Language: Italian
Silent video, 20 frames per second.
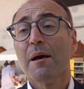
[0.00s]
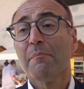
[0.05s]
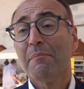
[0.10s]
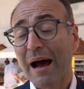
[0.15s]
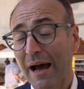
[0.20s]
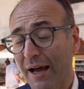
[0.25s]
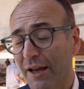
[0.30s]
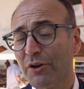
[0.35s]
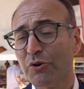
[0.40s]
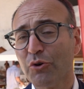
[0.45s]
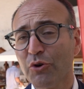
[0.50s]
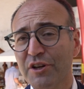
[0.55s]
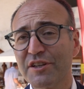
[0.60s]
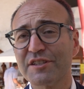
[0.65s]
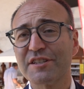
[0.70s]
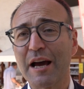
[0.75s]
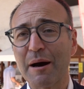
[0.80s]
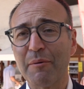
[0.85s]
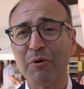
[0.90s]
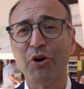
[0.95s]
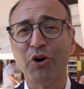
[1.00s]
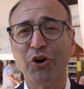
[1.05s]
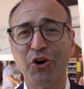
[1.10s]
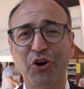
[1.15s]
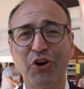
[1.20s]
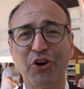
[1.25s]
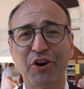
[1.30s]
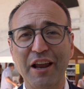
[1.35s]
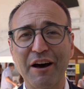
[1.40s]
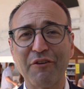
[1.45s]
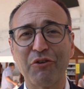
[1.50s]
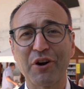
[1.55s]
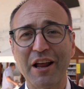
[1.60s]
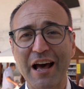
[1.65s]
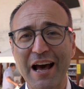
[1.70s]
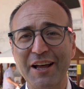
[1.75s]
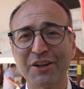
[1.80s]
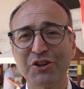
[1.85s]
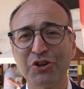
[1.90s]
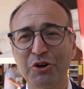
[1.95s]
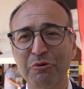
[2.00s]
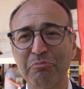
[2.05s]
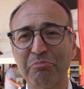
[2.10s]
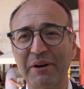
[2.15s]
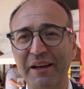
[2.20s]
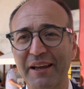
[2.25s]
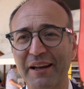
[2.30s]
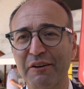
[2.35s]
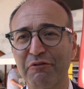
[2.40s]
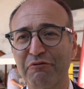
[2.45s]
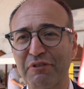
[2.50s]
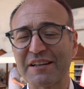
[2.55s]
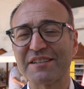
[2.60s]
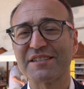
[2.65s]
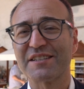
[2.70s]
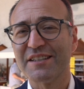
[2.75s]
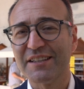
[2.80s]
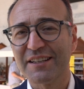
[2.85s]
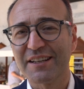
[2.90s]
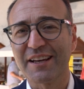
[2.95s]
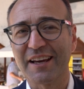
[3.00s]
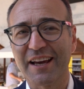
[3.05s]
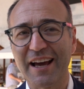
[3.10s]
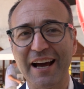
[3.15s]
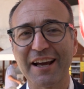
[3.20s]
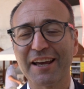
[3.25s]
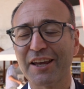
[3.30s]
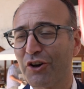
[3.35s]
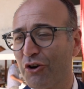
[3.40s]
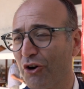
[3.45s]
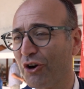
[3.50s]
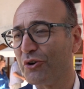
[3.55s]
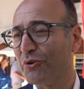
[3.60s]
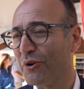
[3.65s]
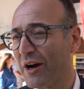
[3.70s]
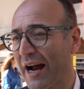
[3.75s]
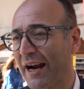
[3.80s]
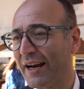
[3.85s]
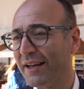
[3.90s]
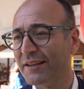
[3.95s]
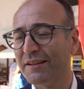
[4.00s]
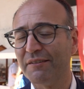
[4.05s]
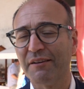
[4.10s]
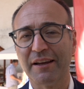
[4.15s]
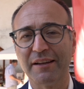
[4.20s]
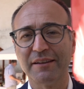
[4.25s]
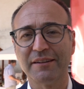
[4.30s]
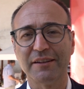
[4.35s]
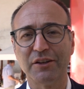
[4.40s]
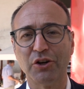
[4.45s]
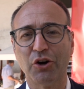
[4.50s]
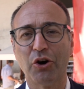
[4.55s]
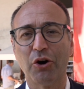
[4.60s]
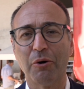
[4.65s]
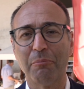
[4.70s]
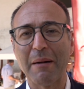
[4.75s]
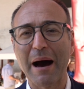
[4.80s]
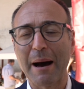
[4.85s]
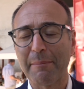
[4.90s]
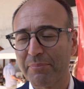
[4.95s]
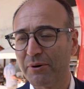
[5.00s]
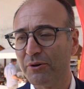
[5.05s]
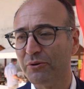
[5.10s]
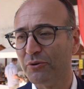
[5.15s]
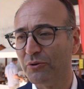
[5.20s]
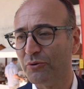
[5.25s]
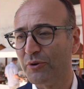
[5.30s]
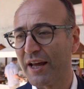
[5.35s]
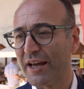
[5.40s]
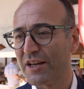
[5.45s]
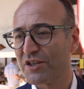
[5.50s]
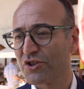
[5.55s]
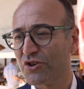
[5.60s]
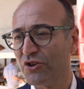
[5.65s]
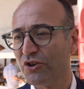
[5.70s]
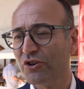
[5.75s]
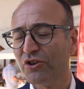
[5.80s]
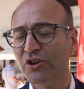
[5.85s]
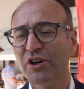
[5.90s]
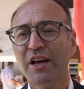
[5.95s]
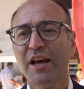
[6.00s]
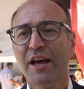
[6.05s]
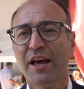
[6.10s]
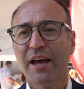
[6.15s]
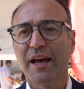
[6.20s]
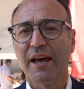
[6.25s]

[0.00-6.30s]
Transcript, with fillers: Ma noi stiamo lavorando per far sì che anche i Colli Ugani diventino MAP UNESCO